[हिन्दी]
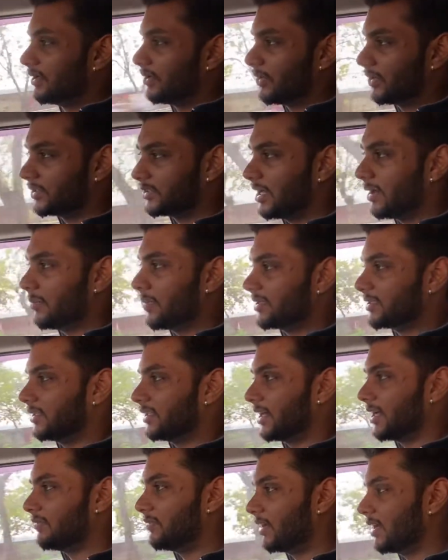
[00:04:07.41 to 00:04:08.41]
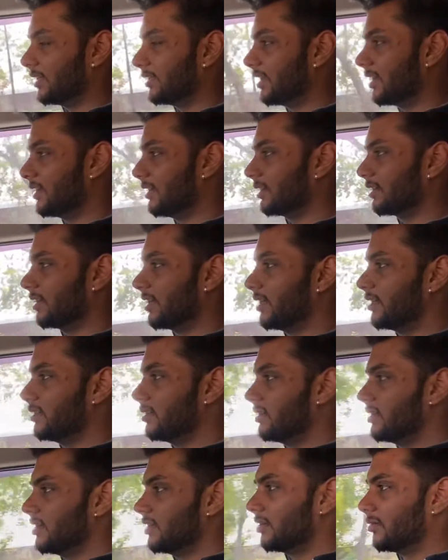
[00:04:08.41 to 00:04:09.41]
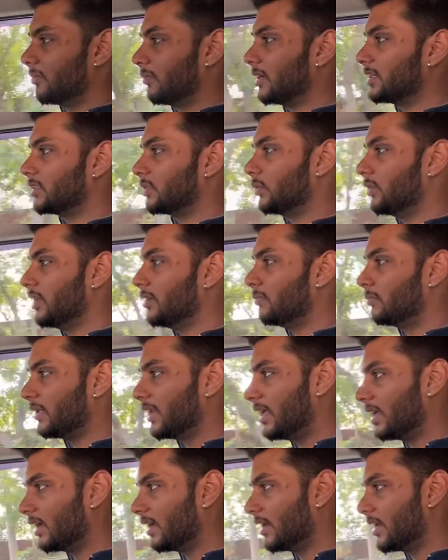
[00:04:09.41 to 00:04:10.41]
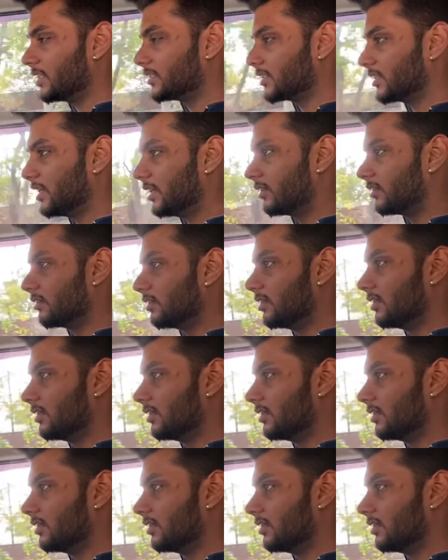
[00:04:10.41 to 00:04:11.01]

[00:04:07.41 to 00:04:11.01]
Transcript: और सामने से ट्रैफिक का ध्यान रखना है बस थोड़े ब्रेक है ना इसके